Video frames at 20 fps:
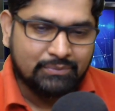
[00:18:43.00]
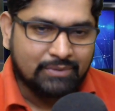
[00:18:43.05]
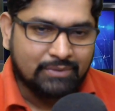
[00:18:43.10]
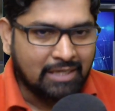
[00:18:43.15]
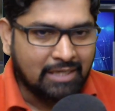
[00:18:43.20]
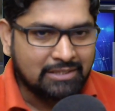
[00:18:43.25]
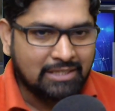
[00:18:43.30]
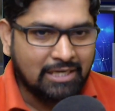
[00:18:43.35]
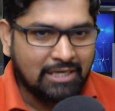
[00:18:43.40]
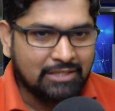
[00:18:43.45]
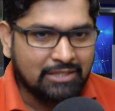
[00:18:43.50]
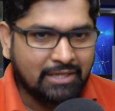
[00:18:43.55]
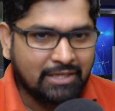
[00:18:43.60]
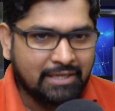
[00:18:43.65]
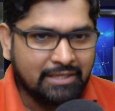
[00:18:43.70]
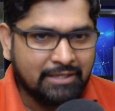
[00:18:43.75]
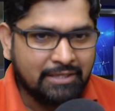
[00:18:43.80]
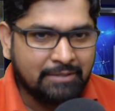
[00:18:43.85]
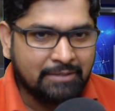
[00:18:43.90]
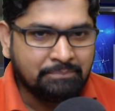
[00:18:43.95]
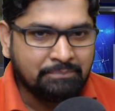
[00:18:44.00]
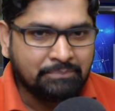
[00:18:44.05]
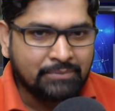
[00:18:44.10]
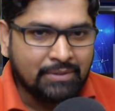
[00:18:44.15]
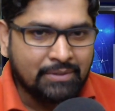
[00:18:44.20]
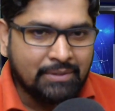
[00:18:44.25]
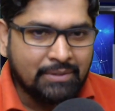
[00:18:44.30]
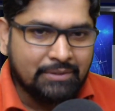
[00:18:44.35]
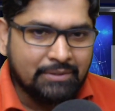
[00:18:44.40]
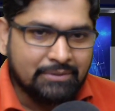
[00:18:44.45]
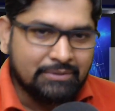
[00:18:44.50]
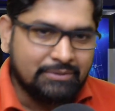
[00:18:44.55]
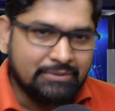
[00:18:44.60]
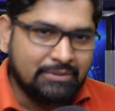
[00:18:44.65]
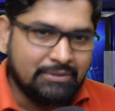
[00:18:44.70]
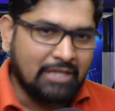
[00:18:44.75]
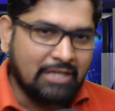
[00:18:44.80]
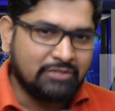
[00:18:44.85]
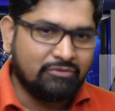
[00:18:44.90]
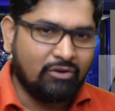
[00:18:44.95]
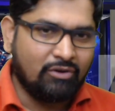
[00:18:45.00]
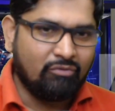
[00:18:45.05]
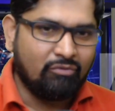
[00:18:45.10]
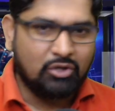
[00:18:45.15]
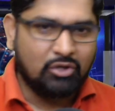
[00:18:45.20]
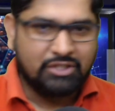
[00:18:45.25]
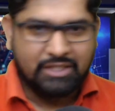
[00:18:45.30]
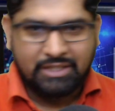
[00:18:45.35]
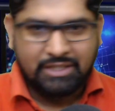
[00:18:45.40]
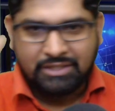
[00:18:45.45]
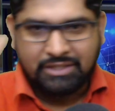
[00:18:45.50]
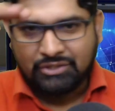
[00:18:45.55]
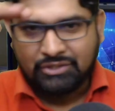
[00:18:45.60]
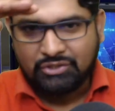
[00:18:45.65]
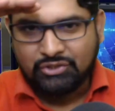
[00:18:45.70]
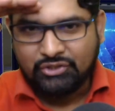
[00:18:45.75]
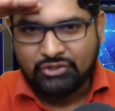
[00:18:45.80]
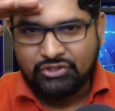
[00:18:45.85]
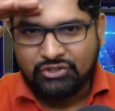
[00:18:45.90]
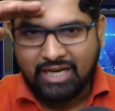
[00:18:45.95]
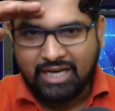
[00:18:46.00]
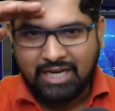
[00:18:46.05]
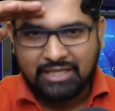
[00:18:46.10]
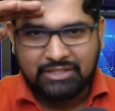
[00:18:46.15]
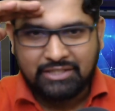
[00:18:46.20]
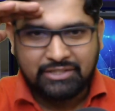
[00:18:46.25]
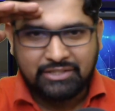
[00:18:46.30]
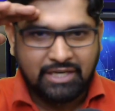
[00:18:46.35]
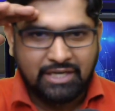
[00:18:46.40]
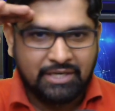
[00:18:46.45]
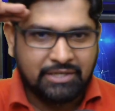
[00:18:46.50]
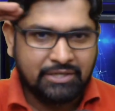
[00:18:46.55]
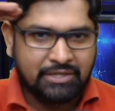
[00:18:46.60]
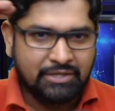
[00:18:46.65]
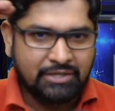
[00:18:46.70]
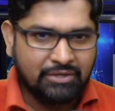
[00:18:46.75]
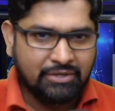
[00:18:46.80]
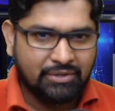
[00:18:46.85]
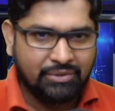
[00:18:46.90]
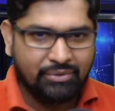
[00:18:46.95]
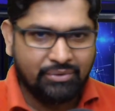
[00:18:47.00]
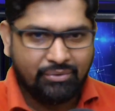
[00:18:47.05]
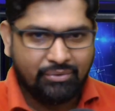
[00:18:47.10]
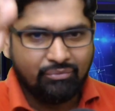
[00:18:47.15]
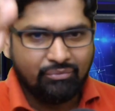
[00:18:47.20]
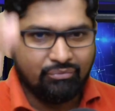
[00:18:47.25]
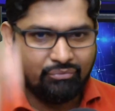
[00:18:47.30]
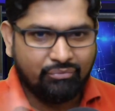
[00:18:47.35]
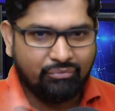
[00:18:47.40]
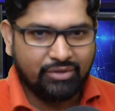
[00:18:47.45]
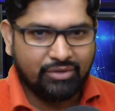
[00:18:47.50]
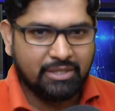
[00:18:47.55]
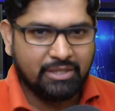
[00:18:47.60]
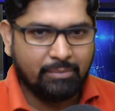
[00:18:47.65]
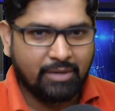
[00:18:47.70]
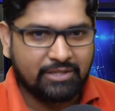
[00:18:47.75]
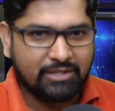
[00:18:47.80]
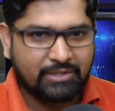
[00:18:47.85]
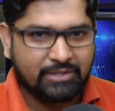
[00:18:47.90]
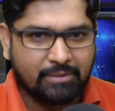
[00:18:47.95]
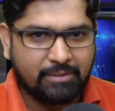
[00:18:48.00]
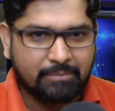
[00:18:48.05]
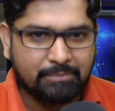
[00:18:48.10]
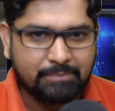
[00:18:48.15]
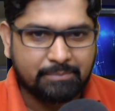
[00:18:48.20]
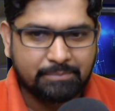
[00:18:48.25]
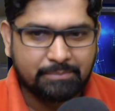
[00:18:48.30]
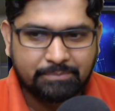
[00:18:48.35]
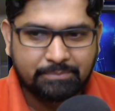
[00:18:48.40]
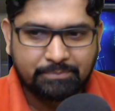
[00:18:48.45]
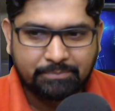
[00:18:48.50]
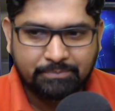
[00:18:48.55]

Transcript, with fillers: आज के लिए इतना ही थैंक्स फॉर वॉचिंग जय हिंद एंड वंदे मातरम